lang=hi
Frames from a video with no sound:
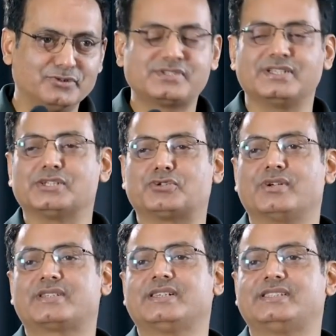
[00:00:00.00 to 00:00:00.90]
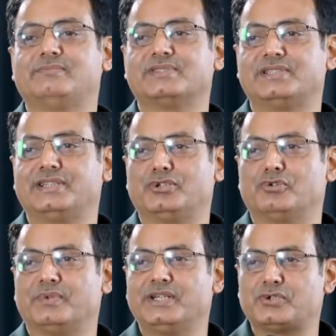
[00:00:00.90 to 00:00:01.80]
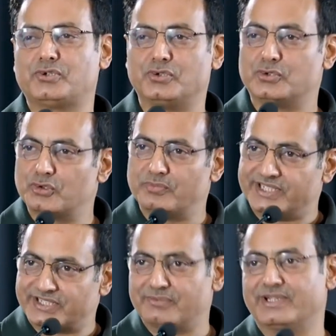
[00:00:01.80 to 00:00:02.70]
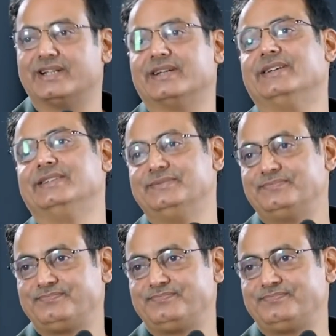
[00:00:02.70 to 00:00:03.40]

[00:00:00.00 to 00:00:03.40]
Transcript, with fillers: उस असुरक्षा से बचने का उपाय खुद को बेहतर बनाना है